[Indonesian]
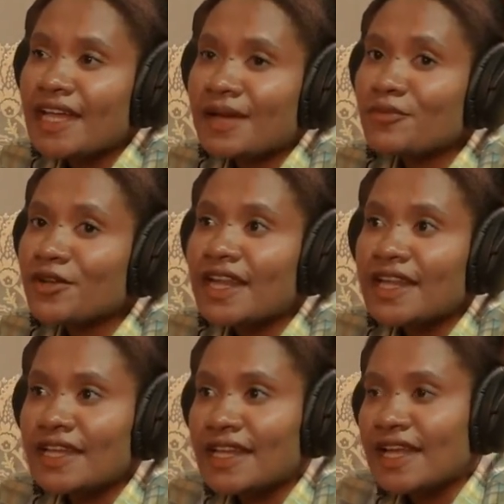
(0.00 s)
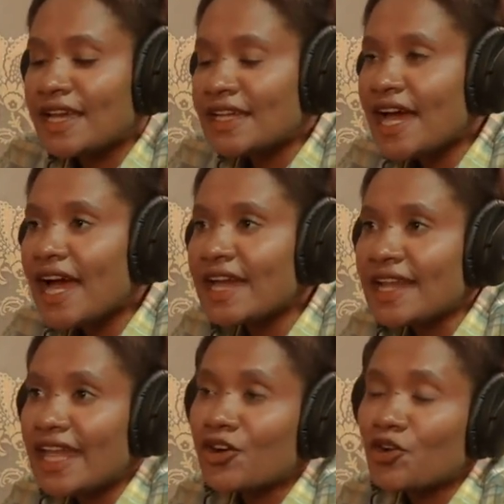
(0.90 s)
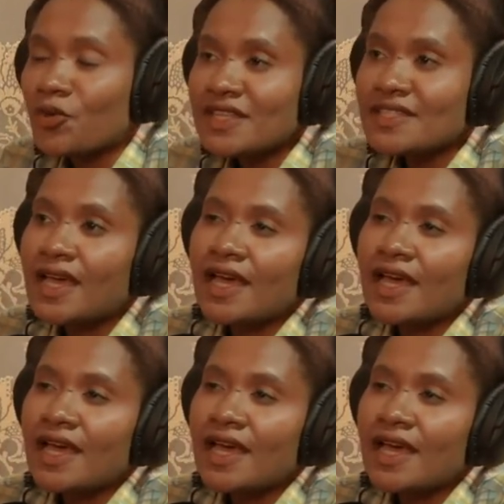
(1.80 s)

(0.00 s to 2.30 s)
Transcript: kayak mungkin ada nilai keindahan, nilai ekonomis,